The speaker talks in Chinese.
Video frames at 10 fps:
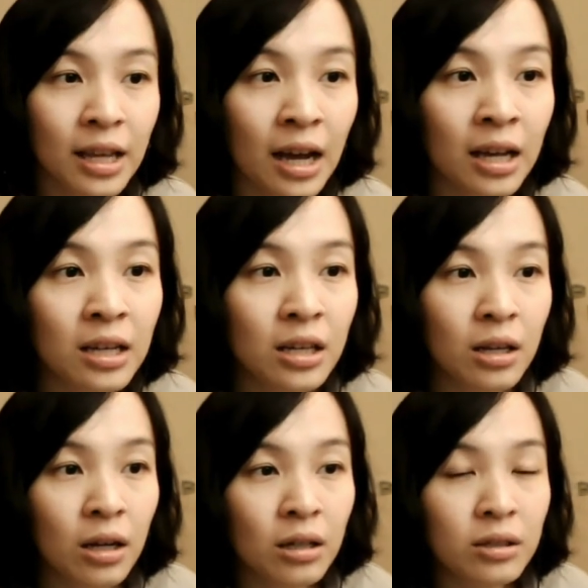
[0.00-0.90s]
那
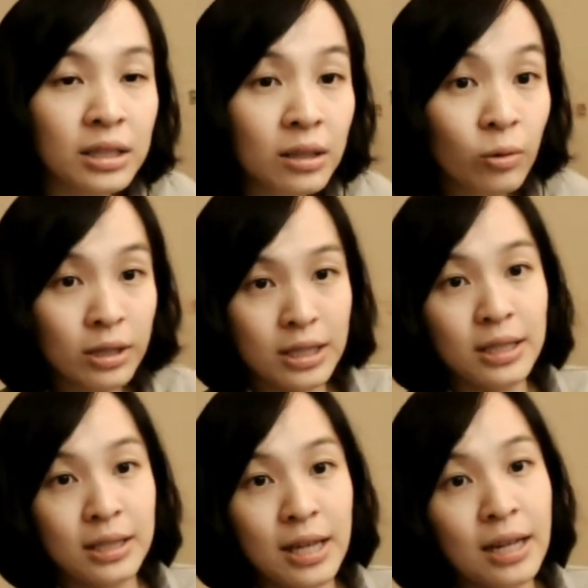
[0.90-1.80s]
呃这个问题
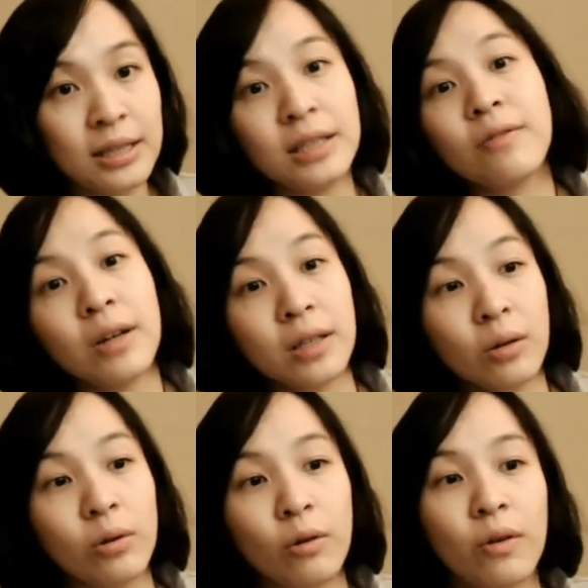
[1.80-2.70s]
其实它的解方可能
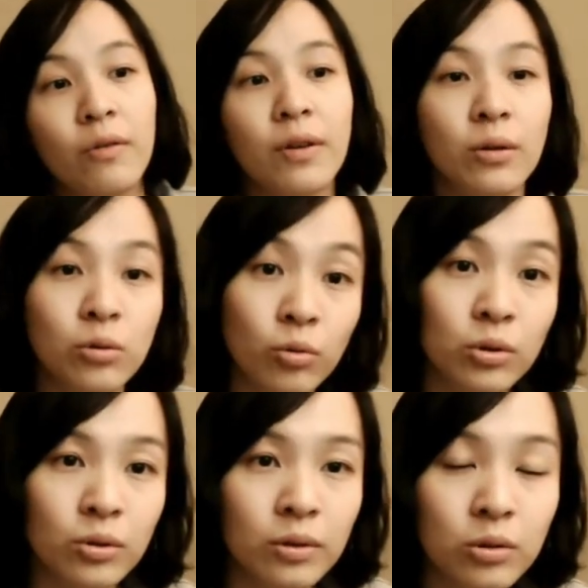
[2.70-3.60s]
会有非常非常多
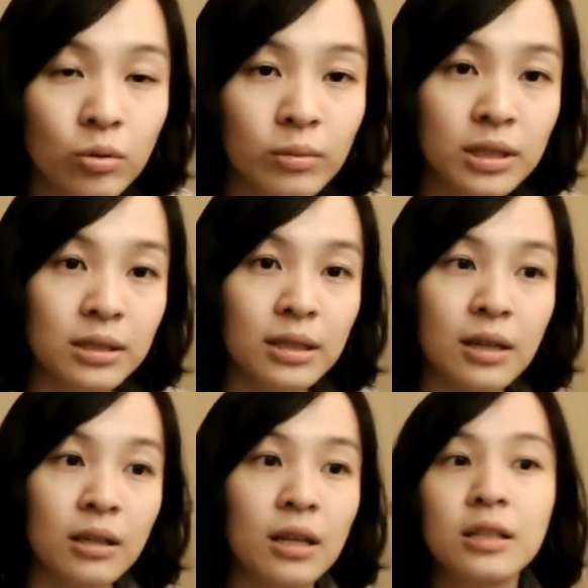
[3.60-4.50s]
种，例如我们其实可
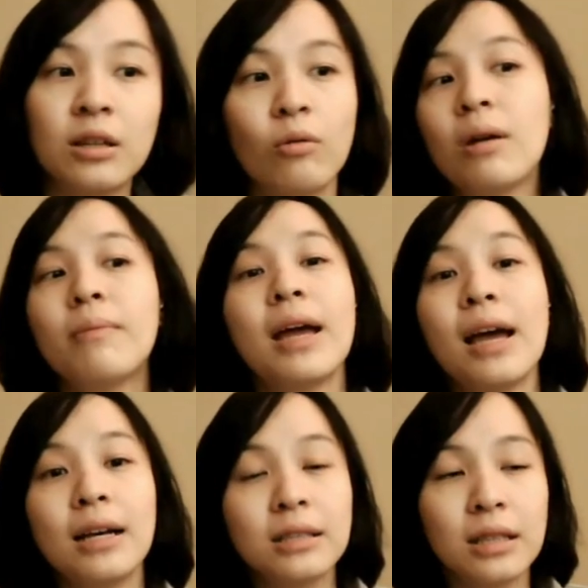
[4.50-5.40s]
以天天叫外卖
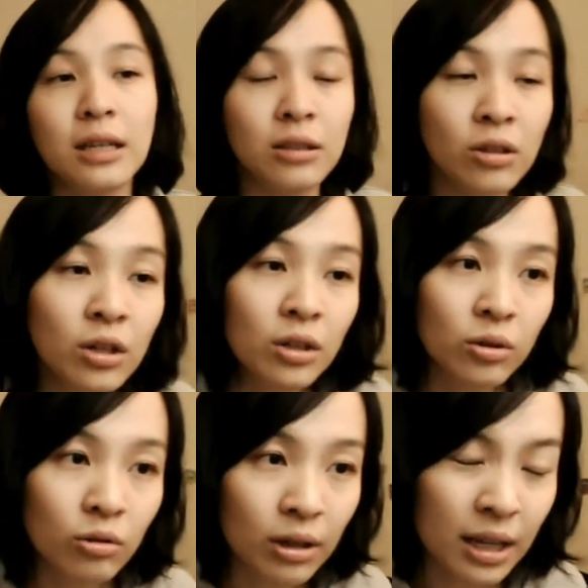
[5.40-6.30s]
啊之类的。
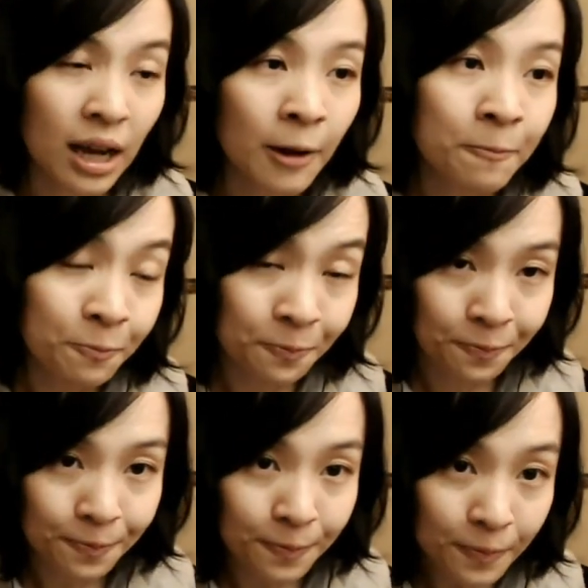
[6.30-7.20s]
对，那
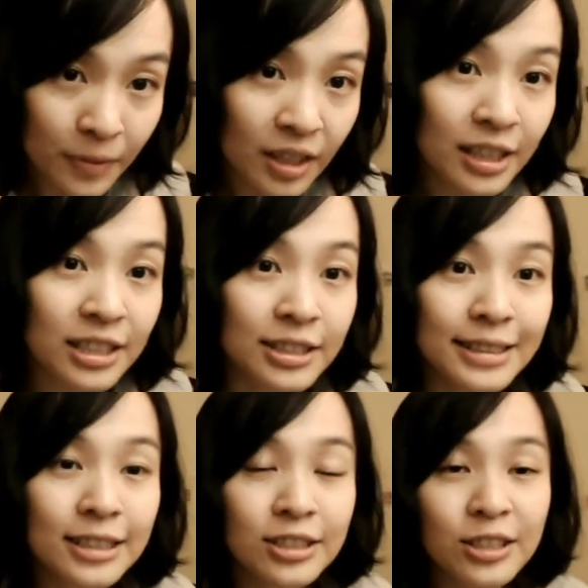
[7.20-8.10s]
可是
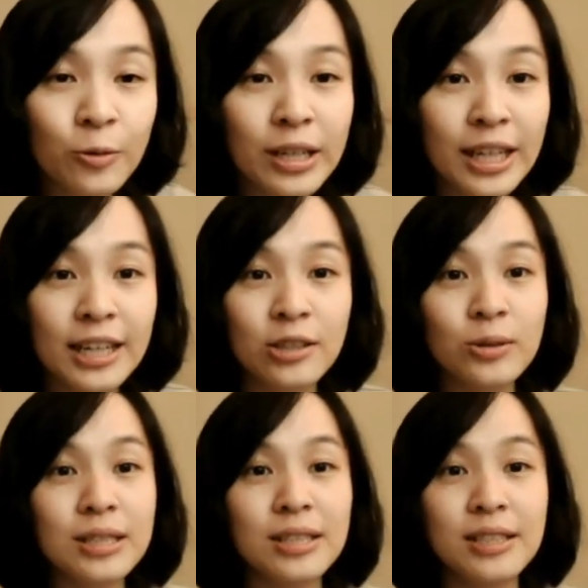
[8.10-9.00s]
呢，因为就
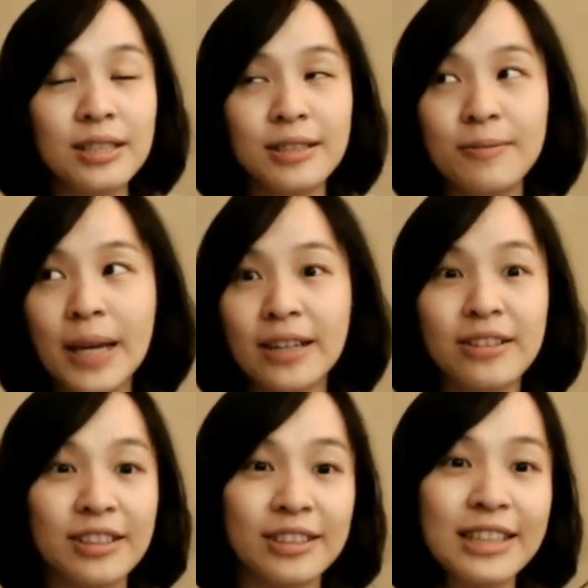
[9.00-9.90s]
是每个
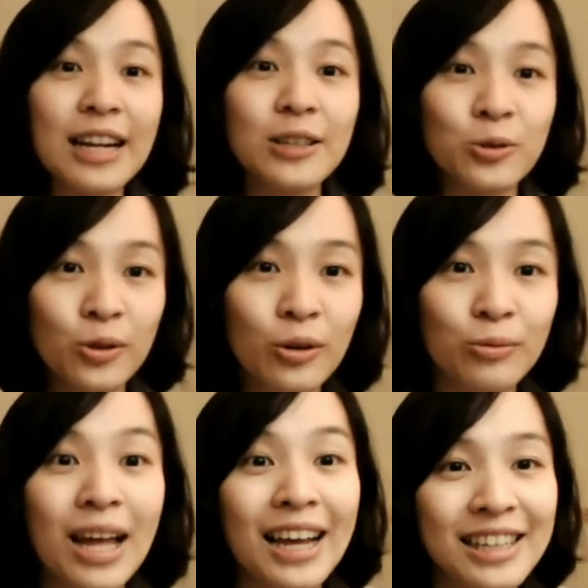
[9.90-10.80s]
人家里的状况不
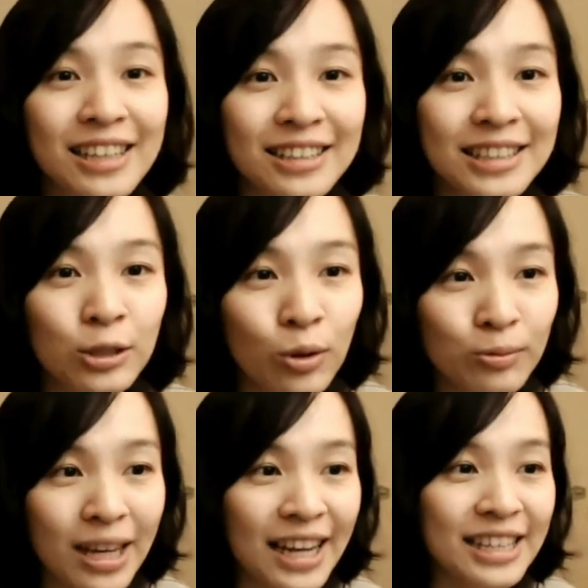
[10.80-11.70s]
太一样，跟习惯不
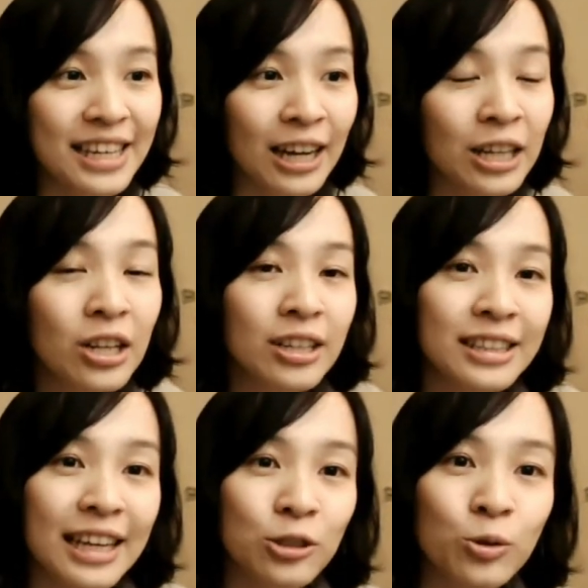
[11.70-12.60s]
太一样。
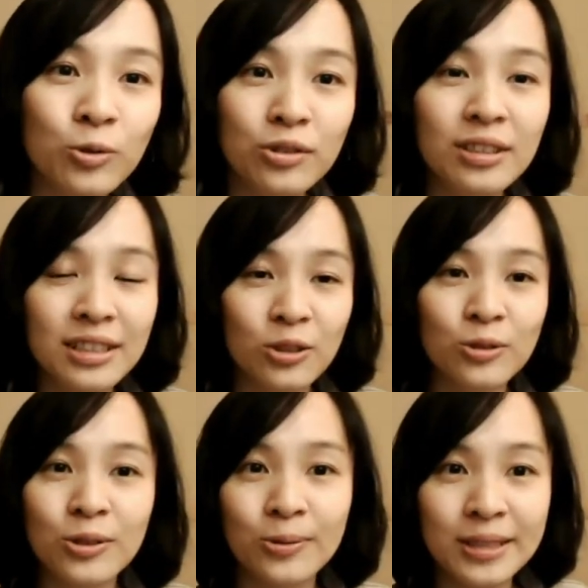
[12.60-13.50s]
那所以，我那个时候
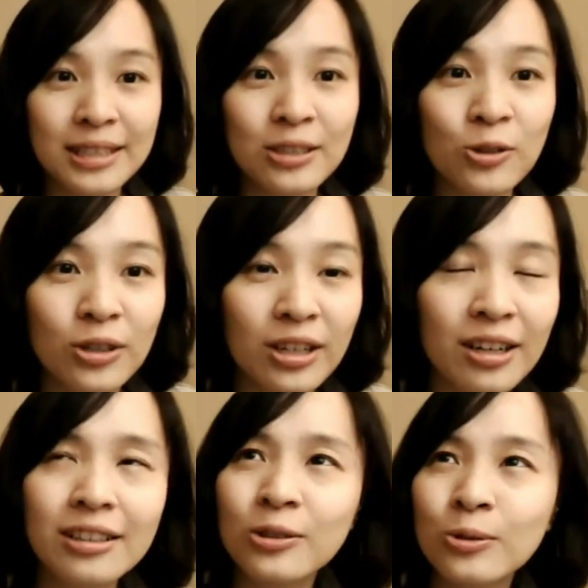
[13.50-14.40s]
就从四月，
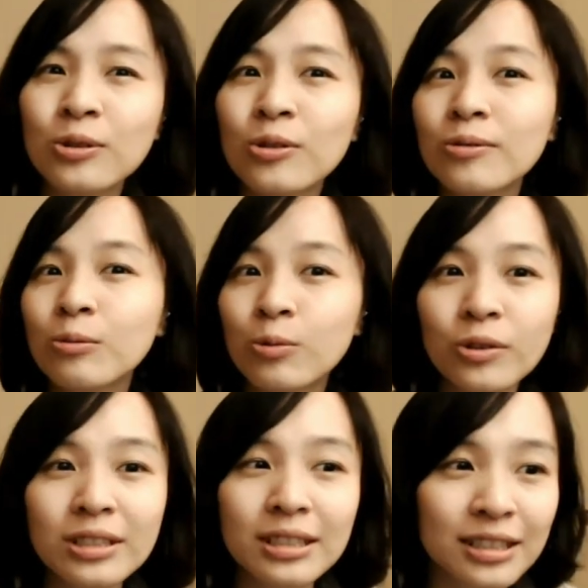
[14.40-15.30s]
呃，从从五
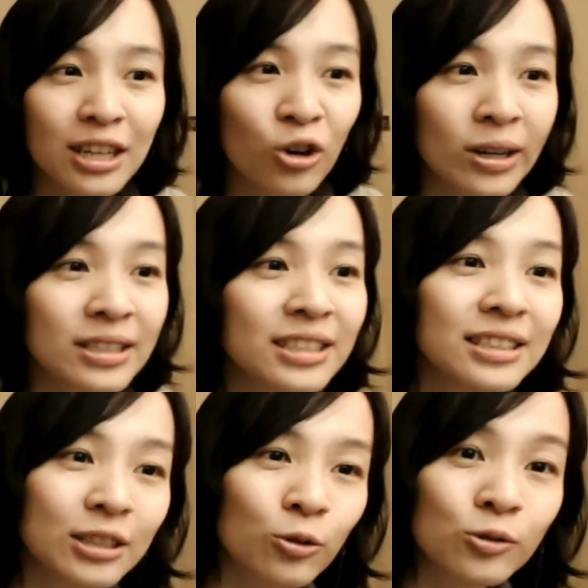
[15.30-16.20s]
月十四号开始一直
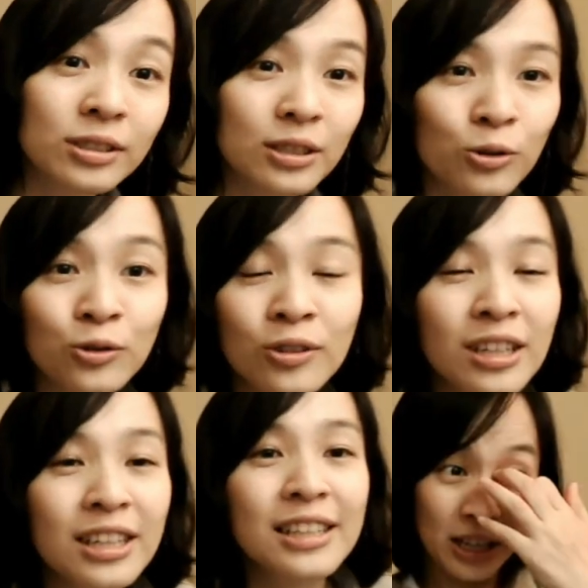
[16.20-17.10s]
焦虑，一直焦虑。
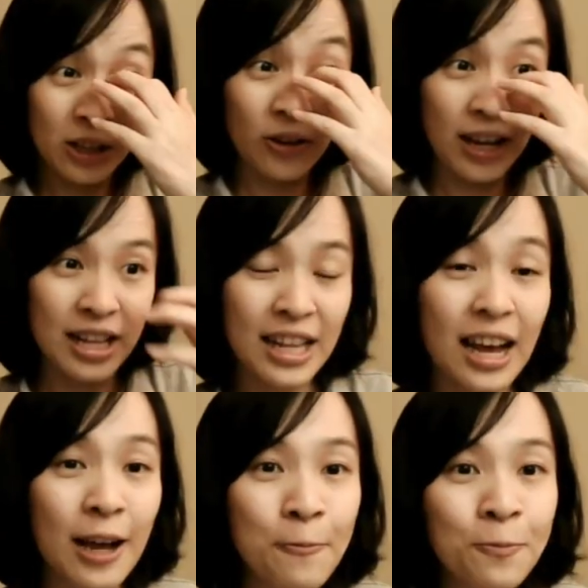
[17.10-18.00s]
对，
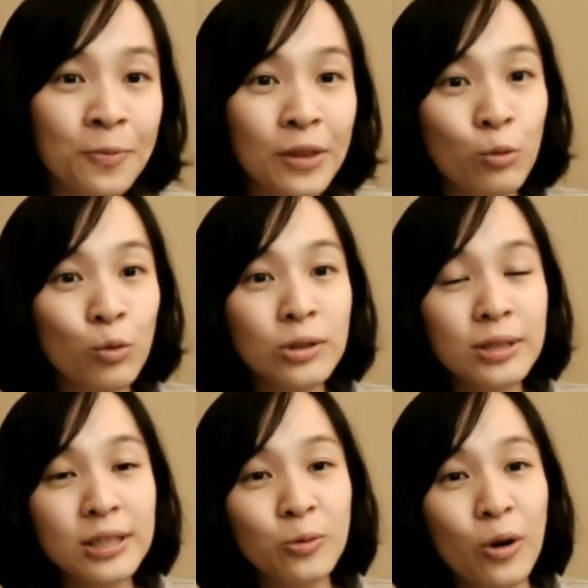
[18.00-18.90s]
那不过就
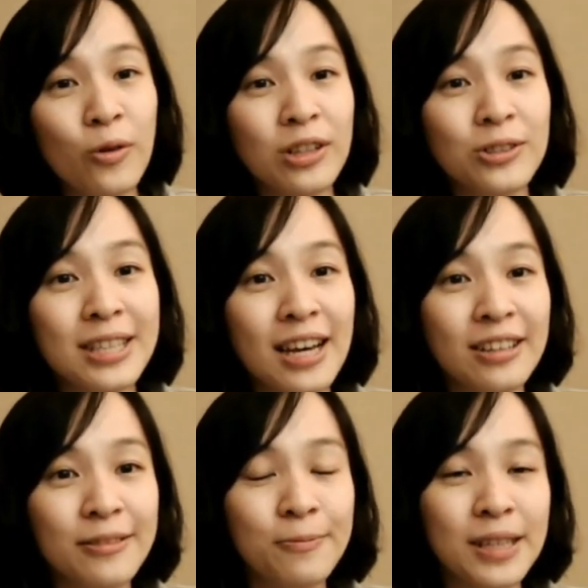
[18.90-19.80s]
是往往就
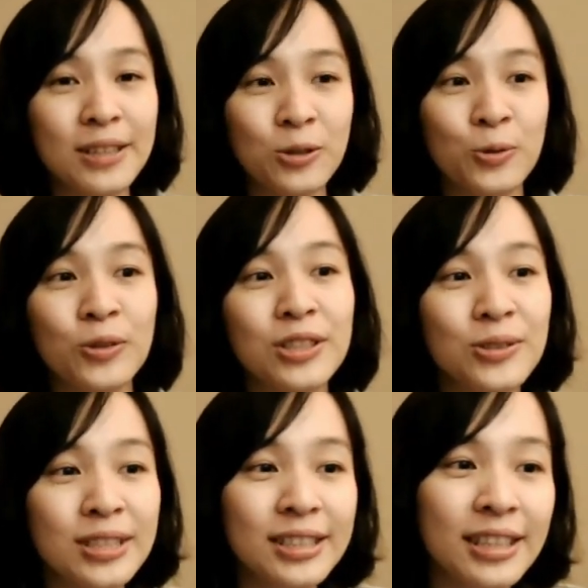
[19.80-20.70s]
像 Peter 说的，
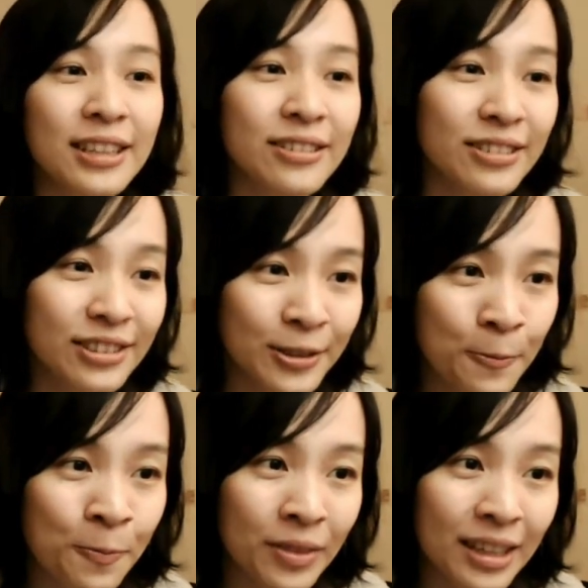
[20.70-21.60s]
就是那个
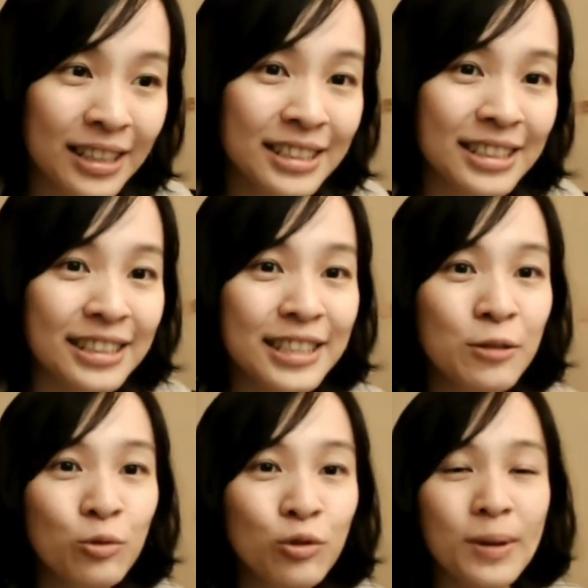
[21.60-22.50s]
实
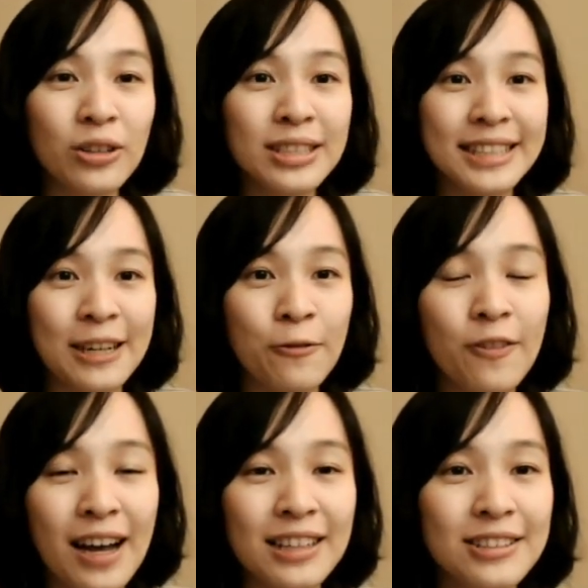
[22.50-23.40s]
现目标的想
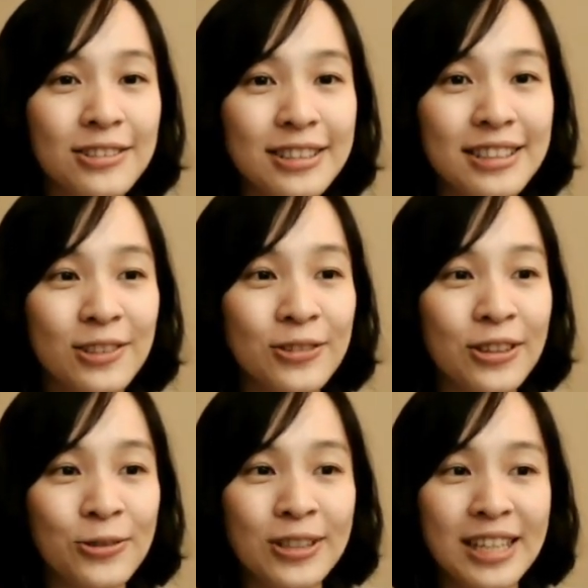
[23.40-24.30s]
法，就是通
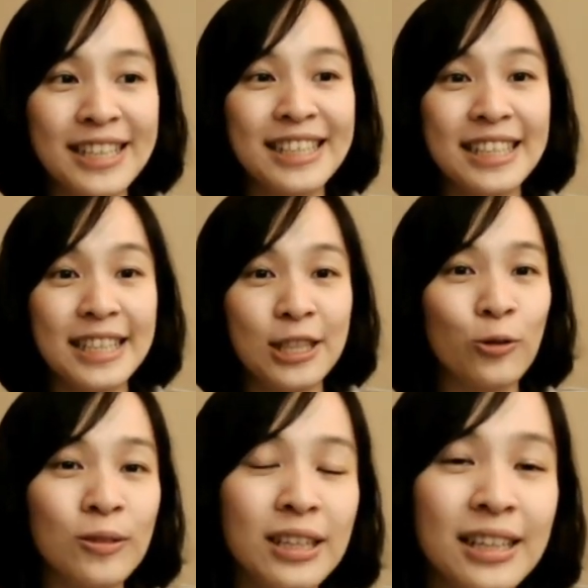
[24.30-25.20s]
常都是灵机一动，